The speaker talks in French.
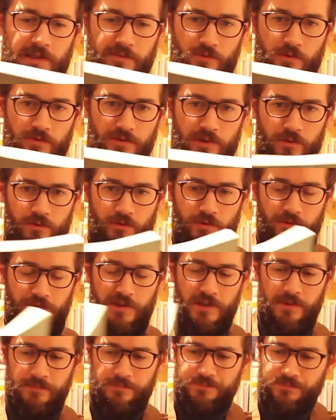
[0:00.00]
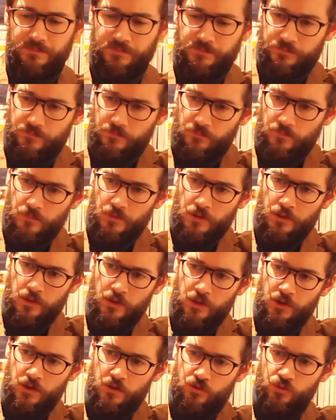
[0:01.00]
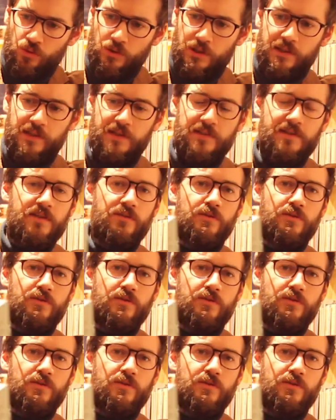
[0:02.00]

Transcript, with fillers: livre de philosophie, sur la critique